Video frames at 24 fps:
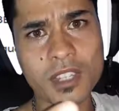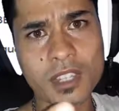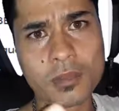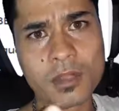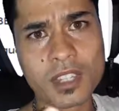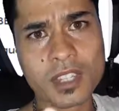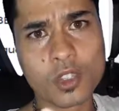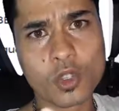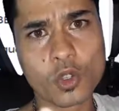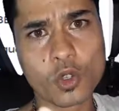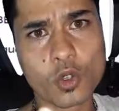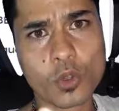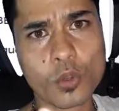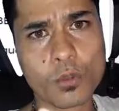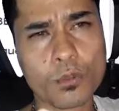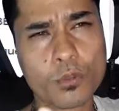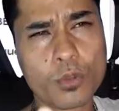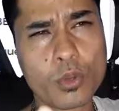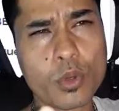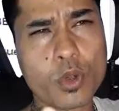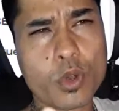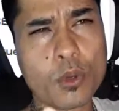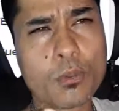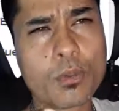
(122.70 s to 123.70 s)
et messieurs,
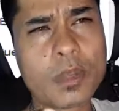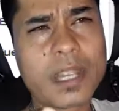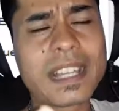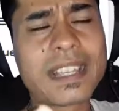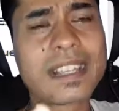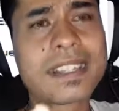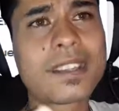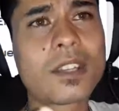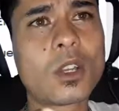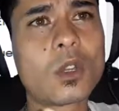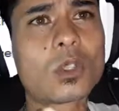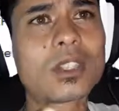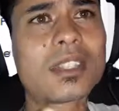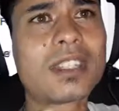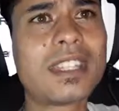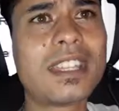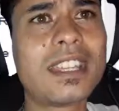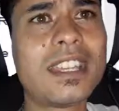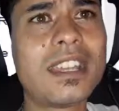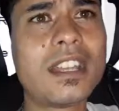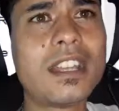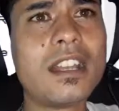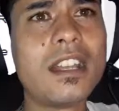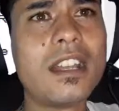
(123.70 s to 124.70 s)
pour
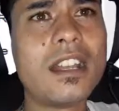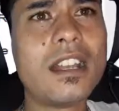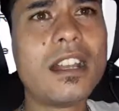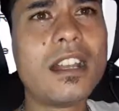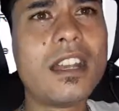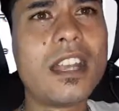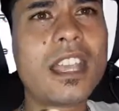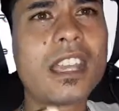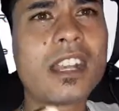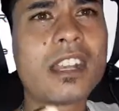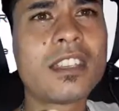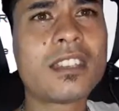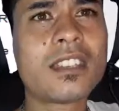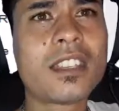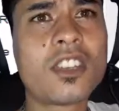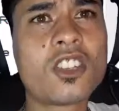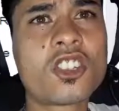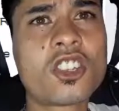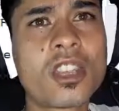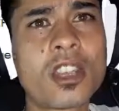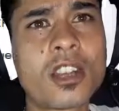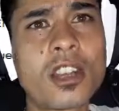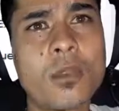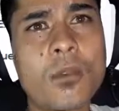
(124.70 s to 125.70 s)
présenter, ladies and
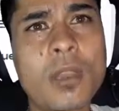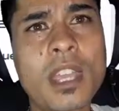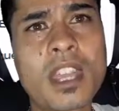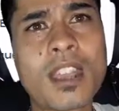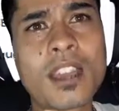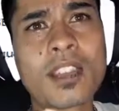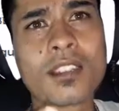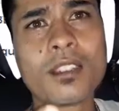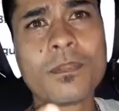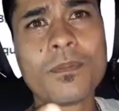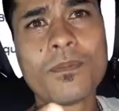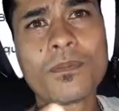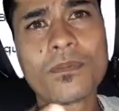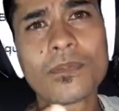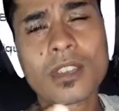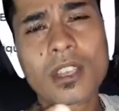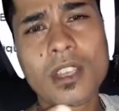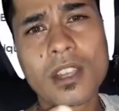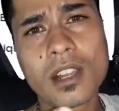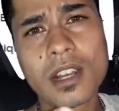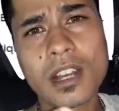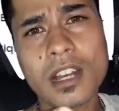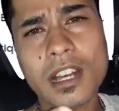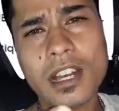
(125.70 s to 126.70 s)
gentlemen,
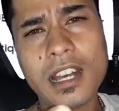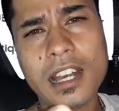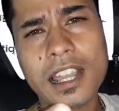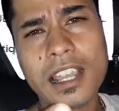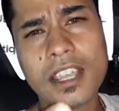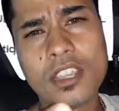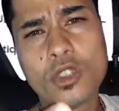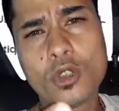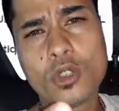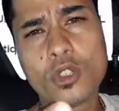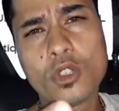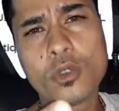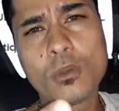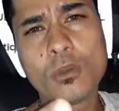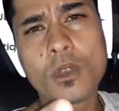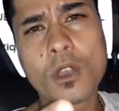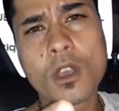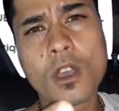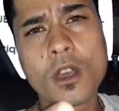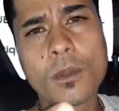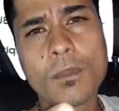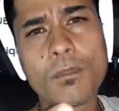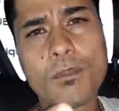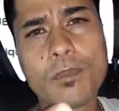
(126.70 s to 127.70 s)
les
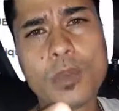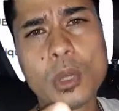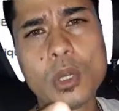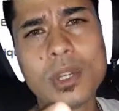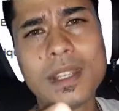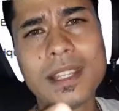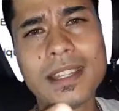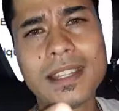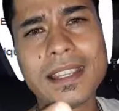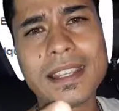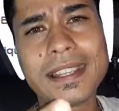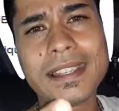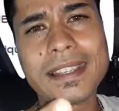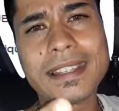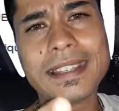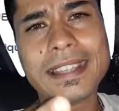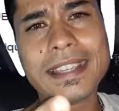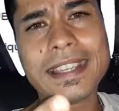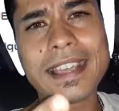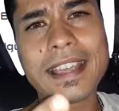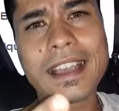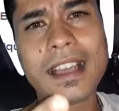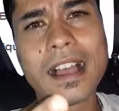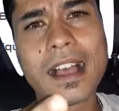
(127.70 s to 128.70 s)
youtubeurs
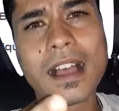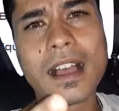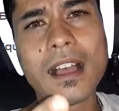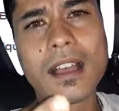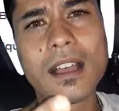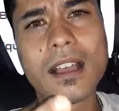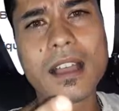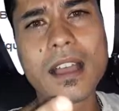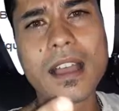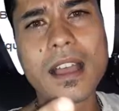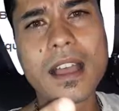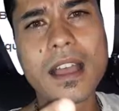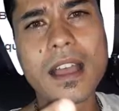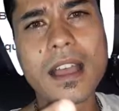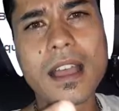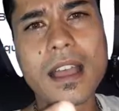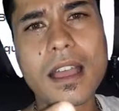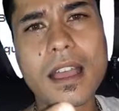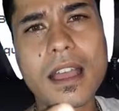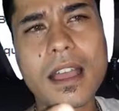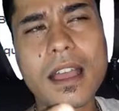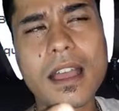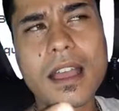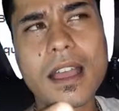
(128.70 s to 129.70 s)
polynésiens.
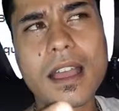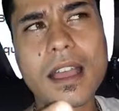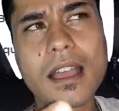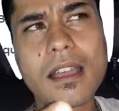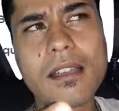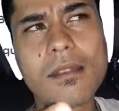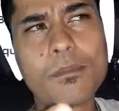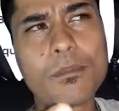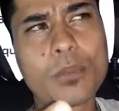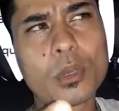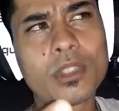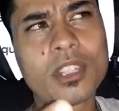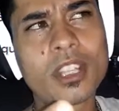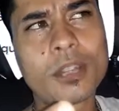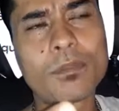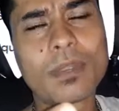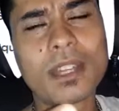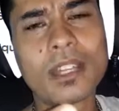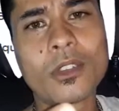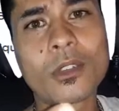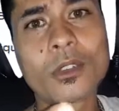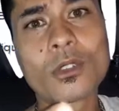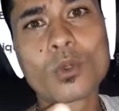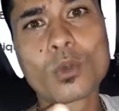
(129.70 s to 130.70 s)
Peut-être
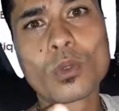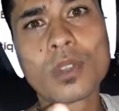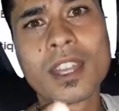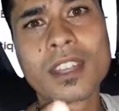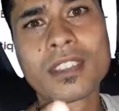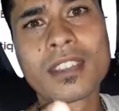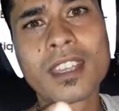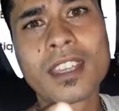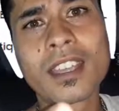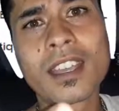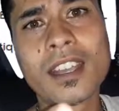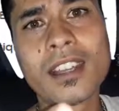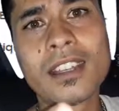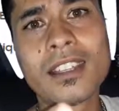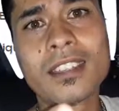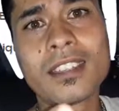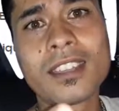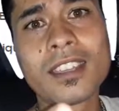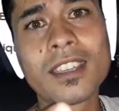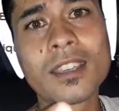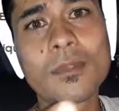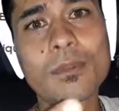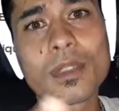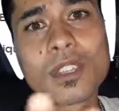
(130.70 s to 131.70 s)
pas dans son
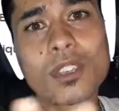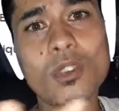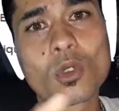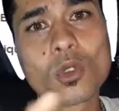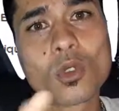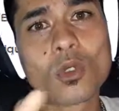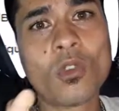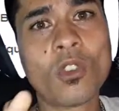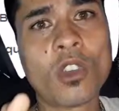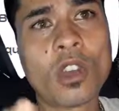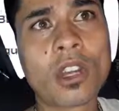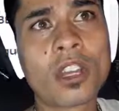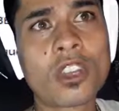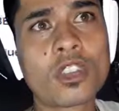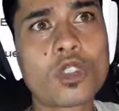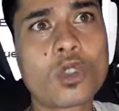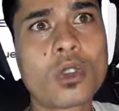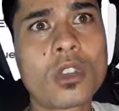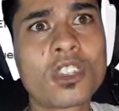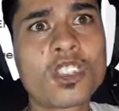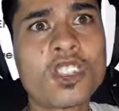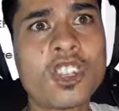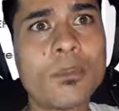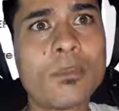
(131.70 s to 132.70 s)
intégralité, parce que voilà, je
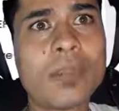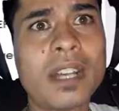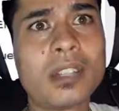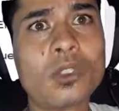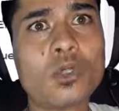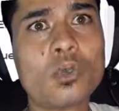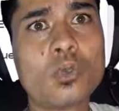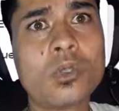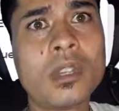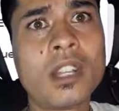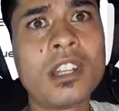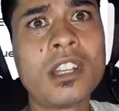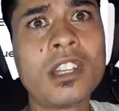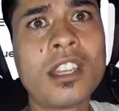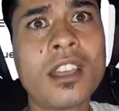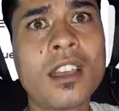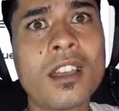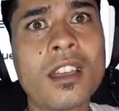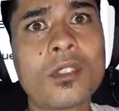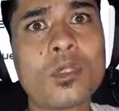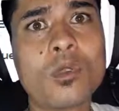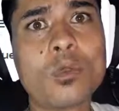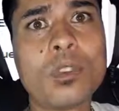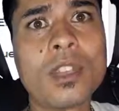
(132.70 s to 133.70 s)
crois que j'ai pas tous les
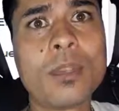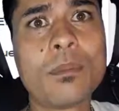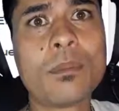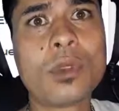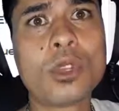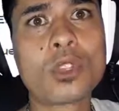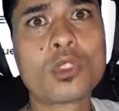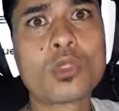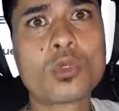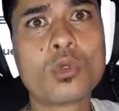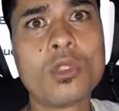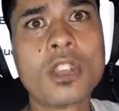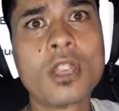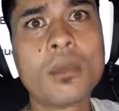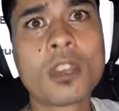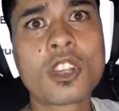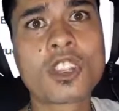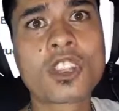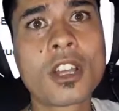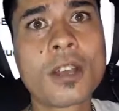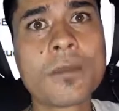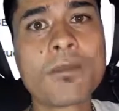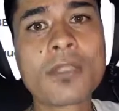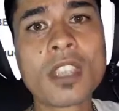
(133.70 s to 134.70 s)
liens, tous les posts, tous les
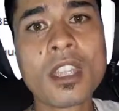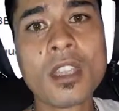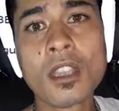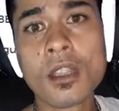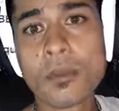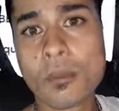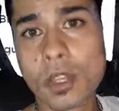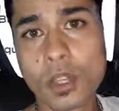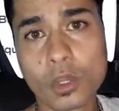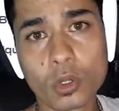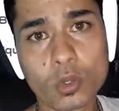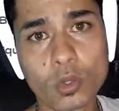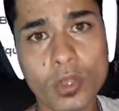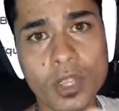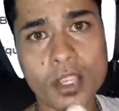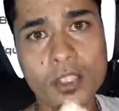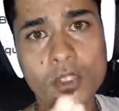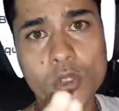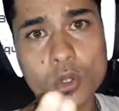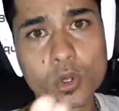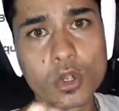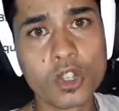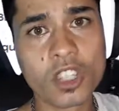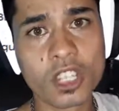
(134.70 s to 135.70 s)
machins. Mais en tout cas,
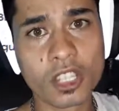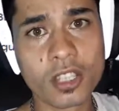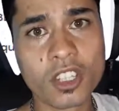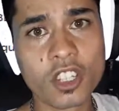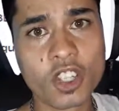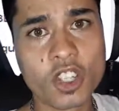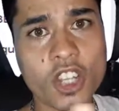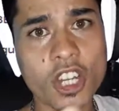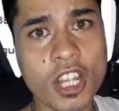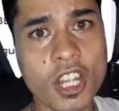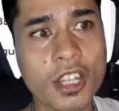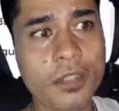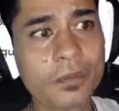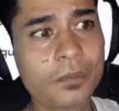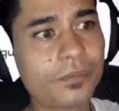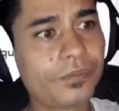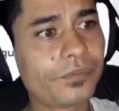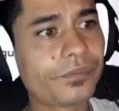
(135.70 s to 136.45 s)
ceux que j'ai déjà,